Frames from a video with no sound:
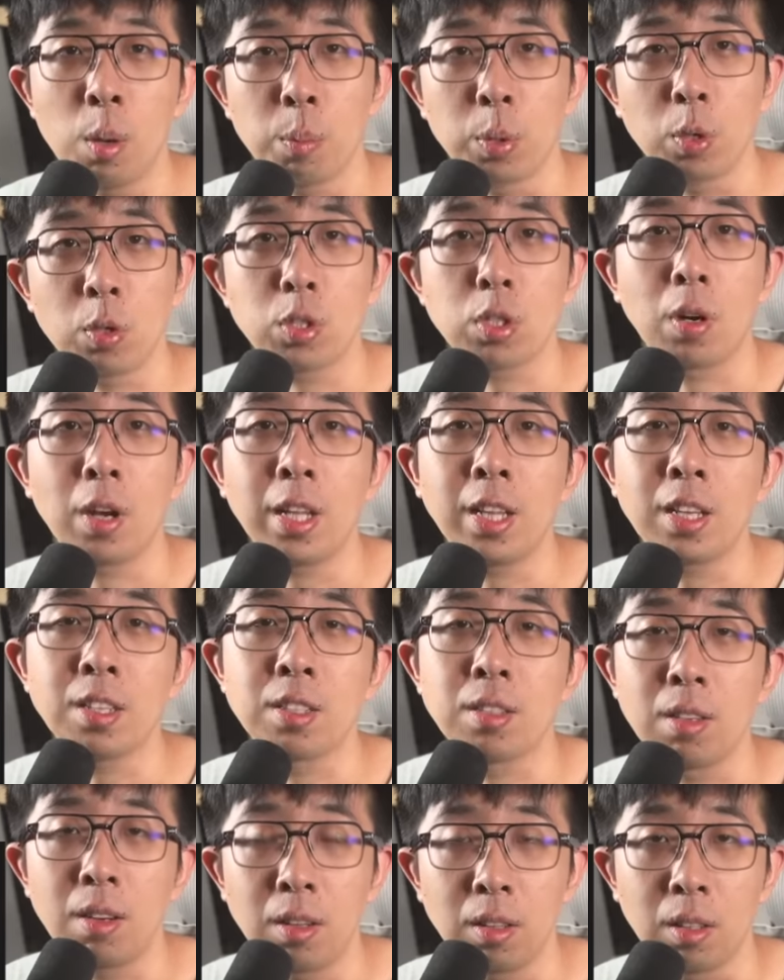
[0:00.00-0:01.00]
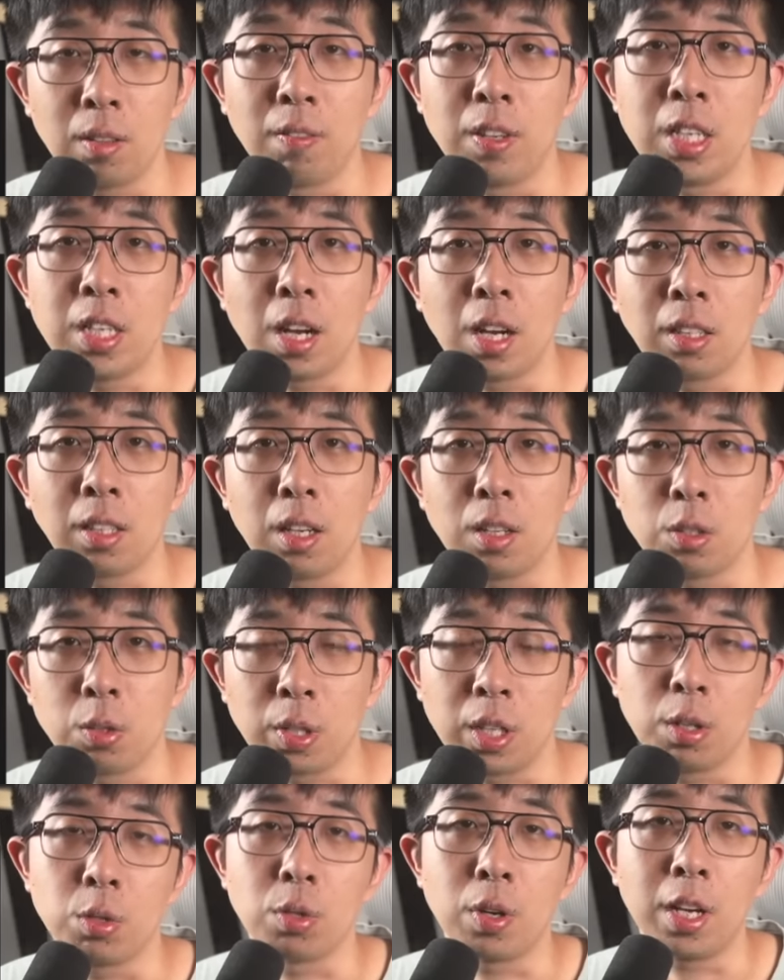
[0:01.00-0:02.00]
比如 Joanna Stern 的文章呢就
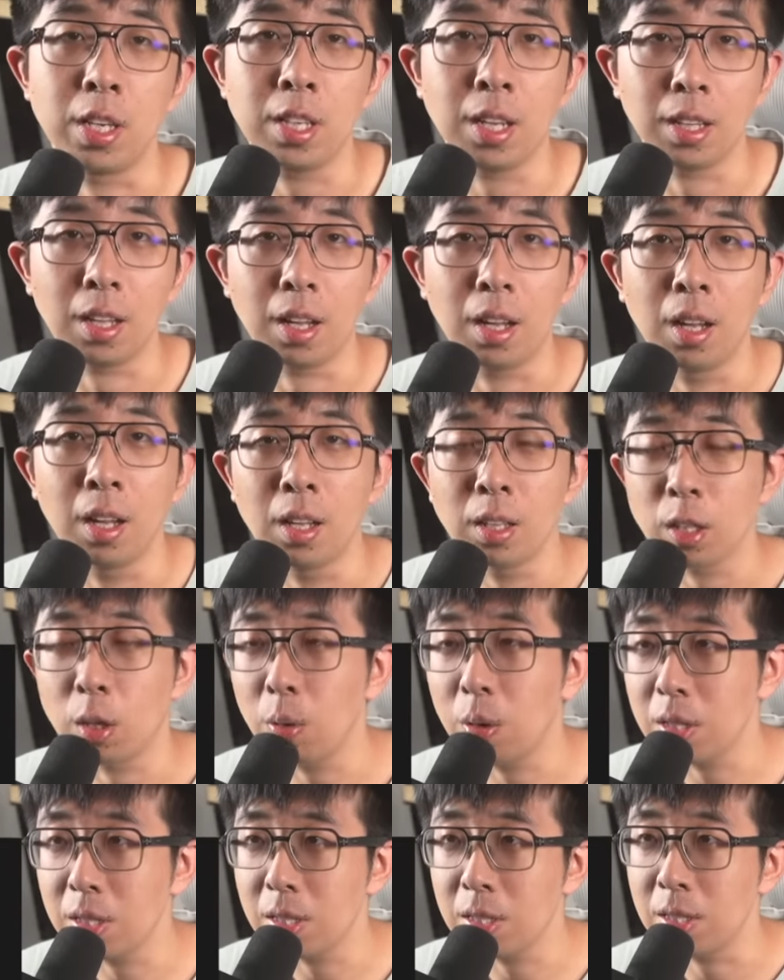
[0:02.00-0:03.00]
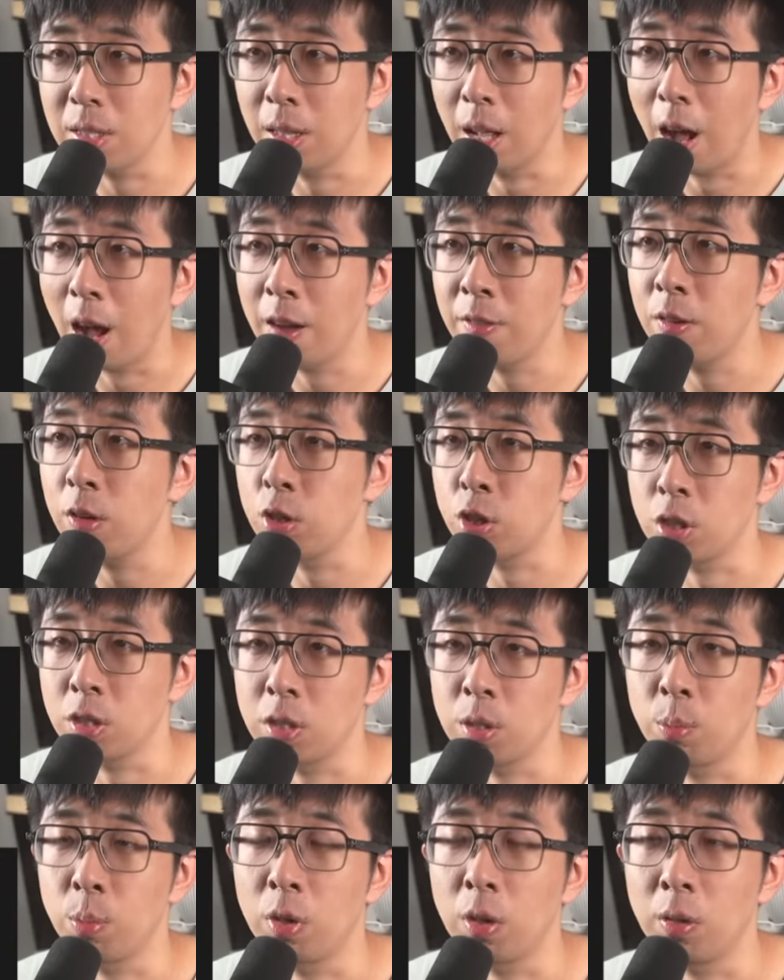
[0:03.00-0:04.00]
挺专业的。他说自己的 iPhone 十
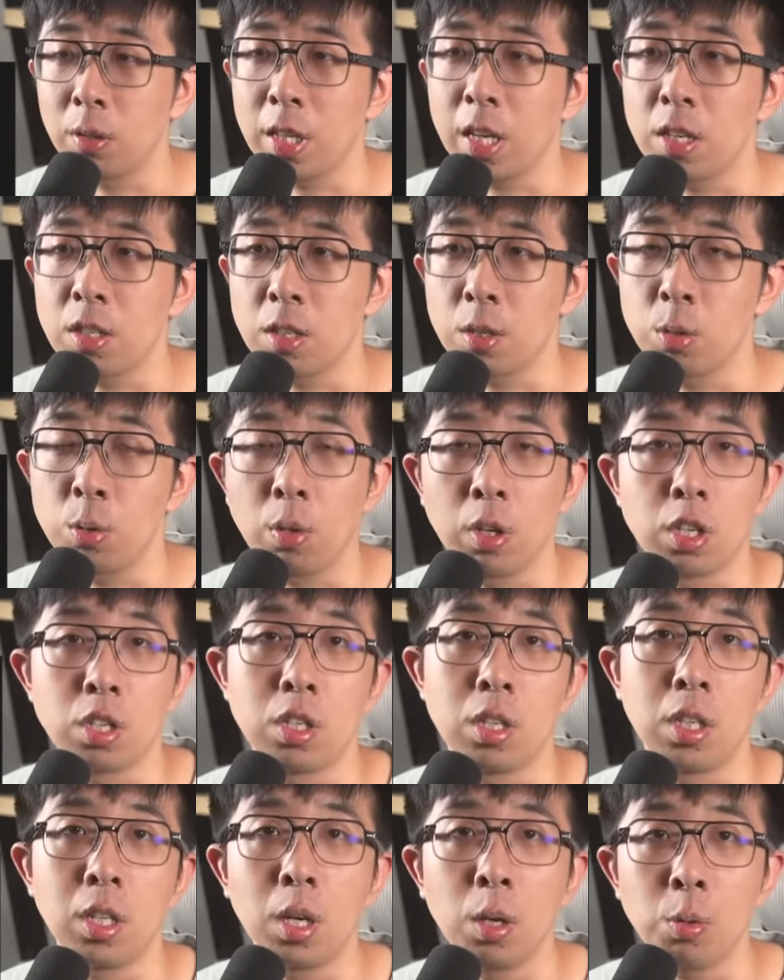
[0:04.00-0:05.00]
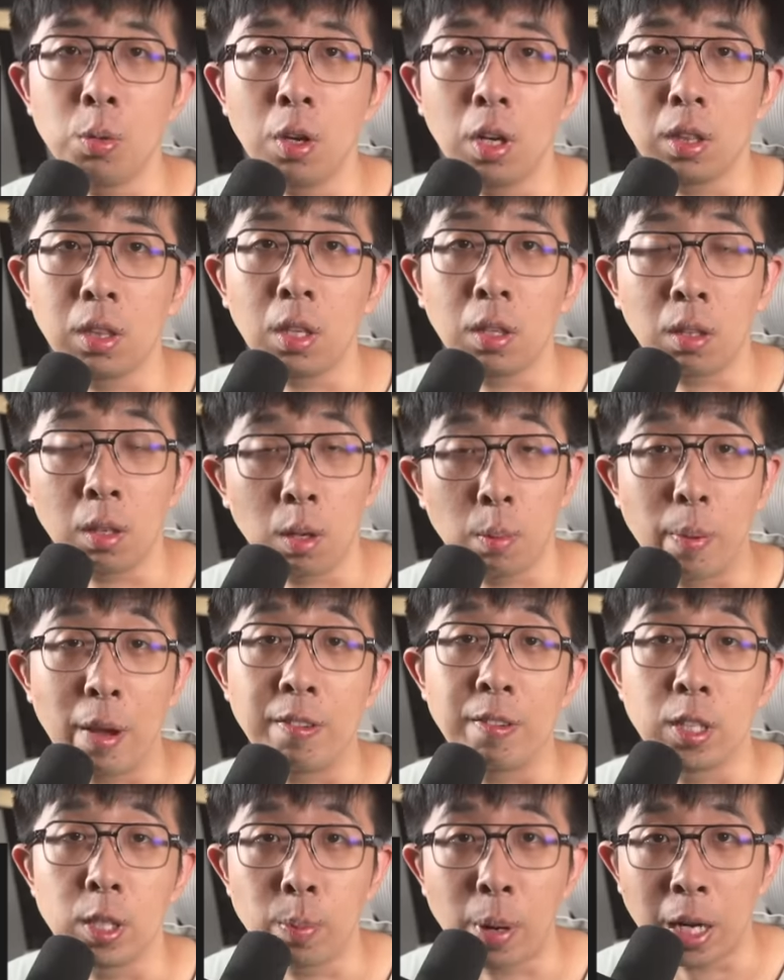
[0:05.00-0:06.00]
四 Pro 电池用了十一个月，掉到了百
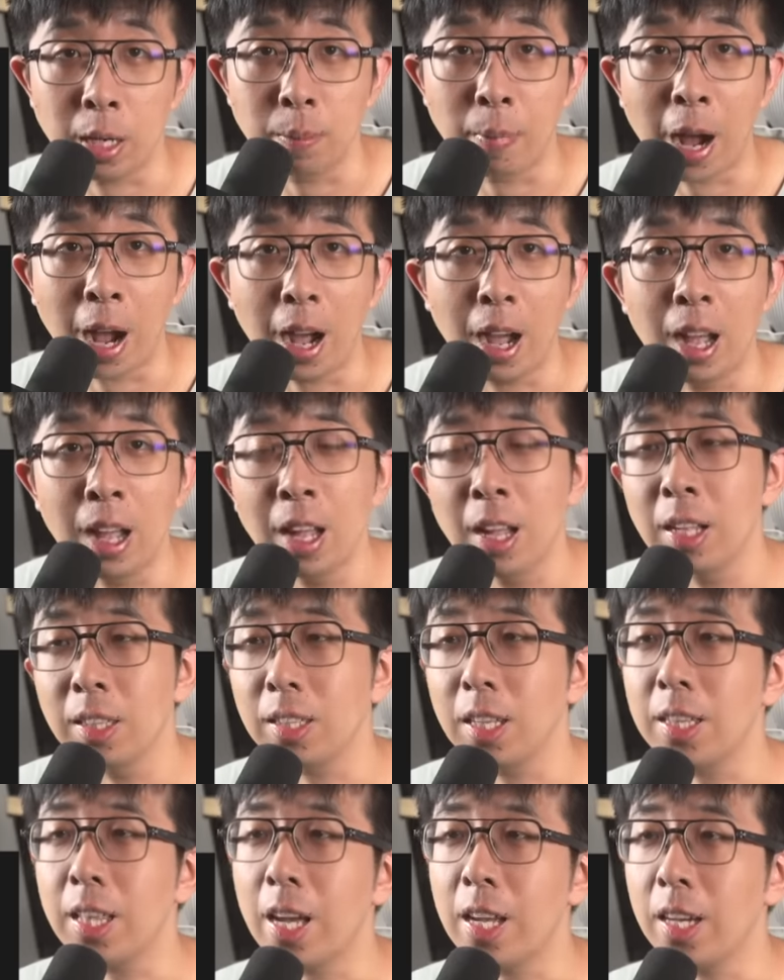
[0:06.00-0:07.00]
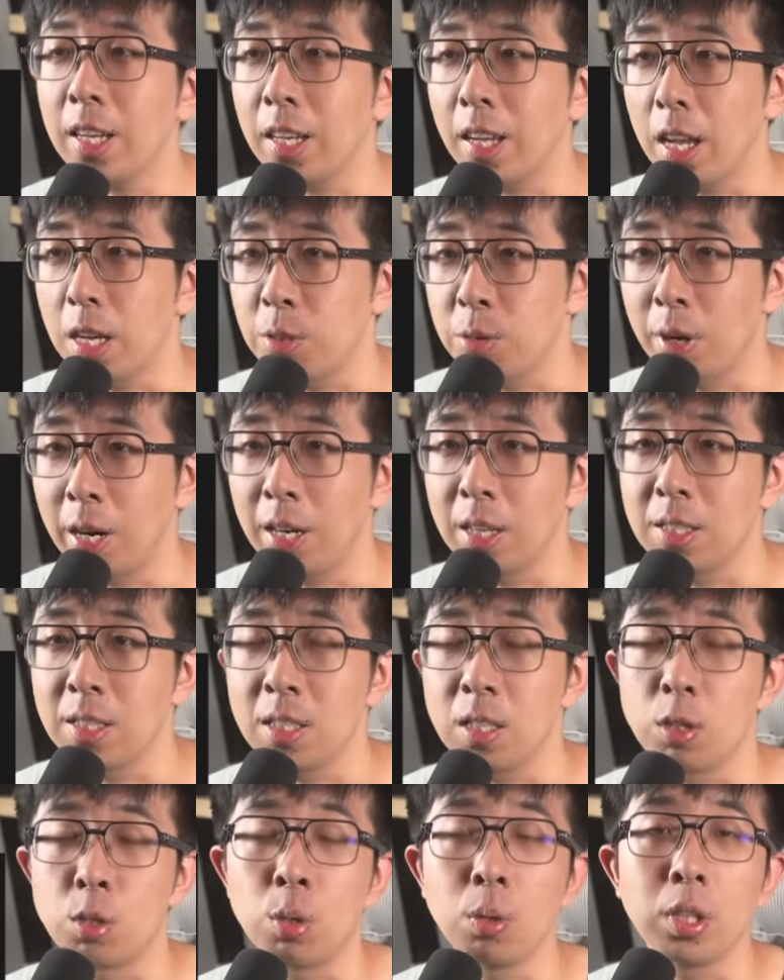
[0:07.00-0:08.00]
分之八十八，但他也给出来了
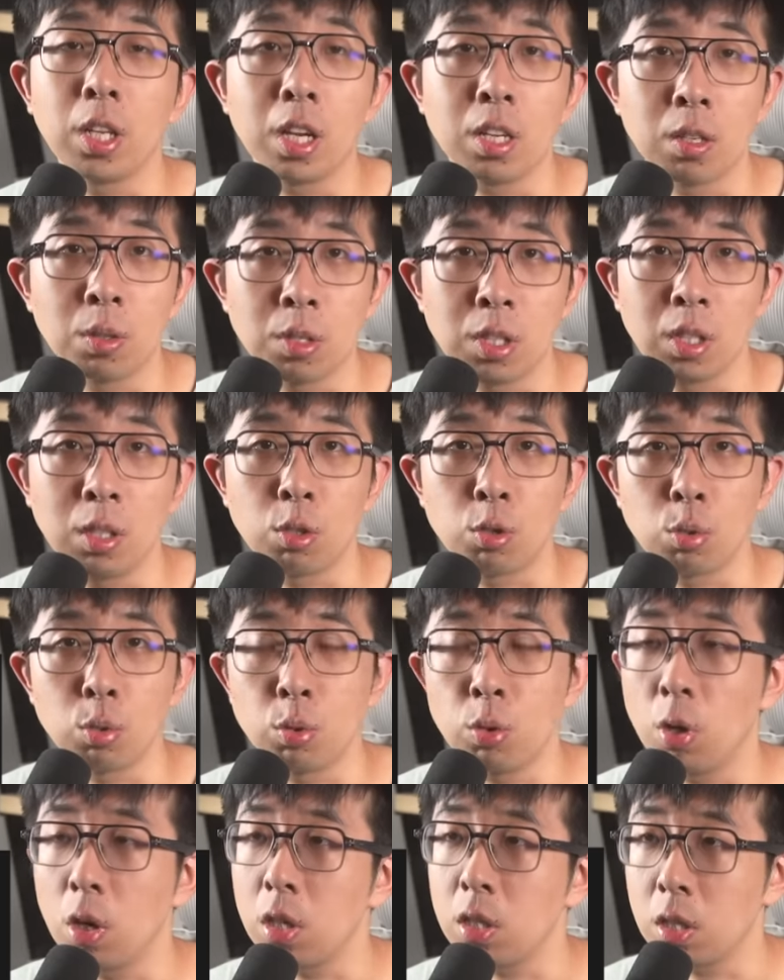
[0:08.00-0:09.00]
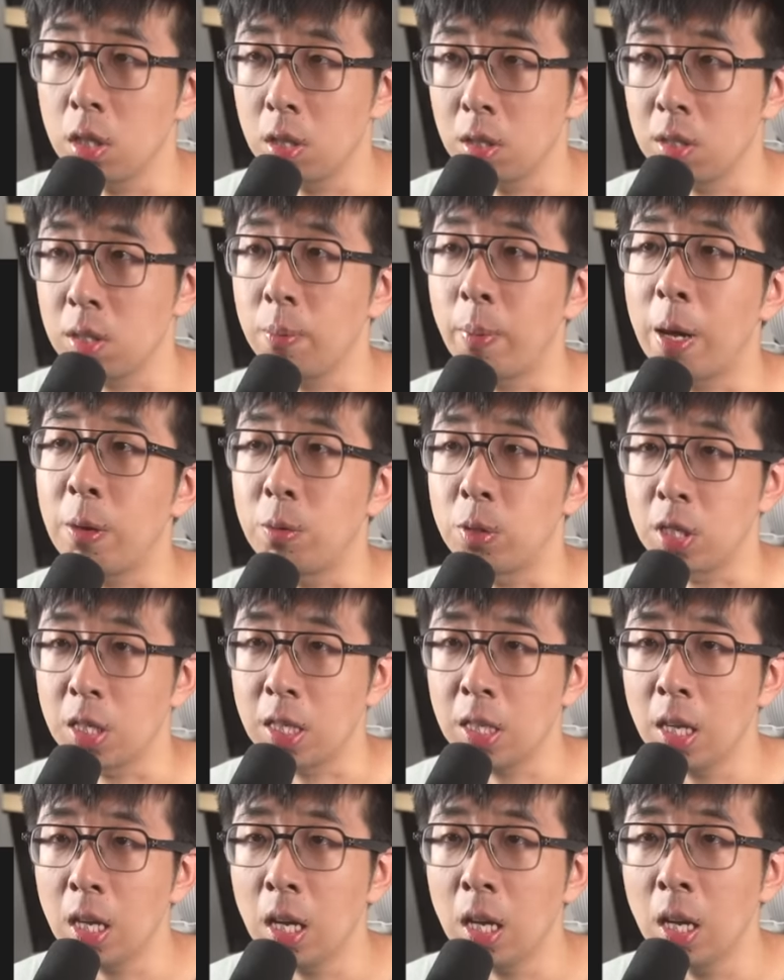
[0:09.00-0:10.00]
自己充电周期的数据是四百五十
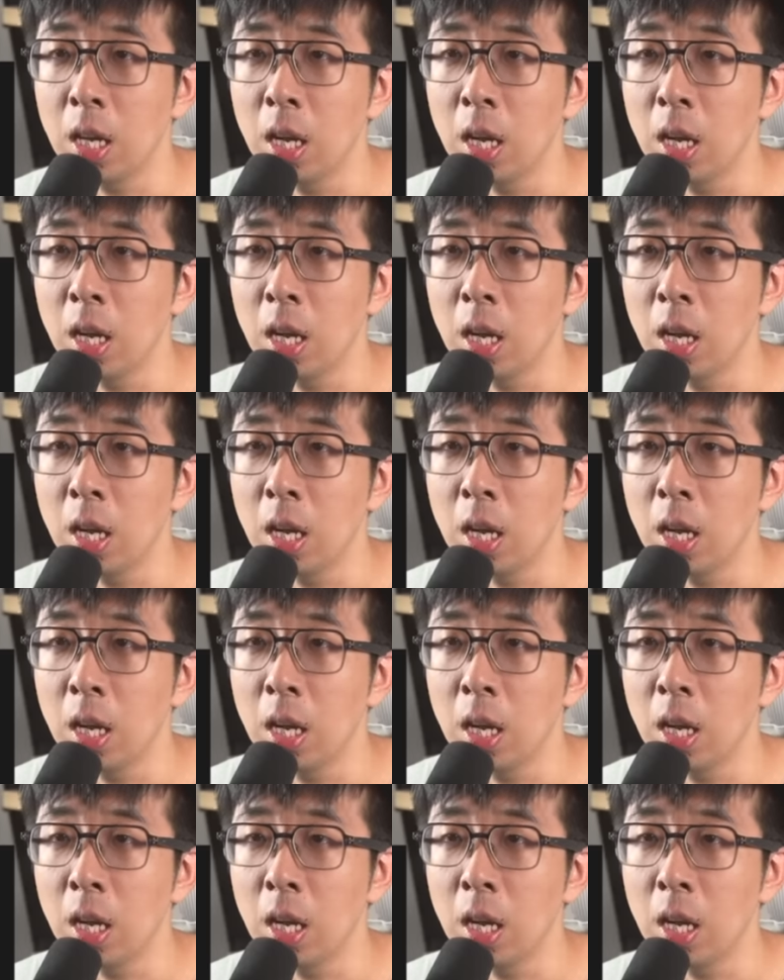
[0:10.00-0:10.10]
一。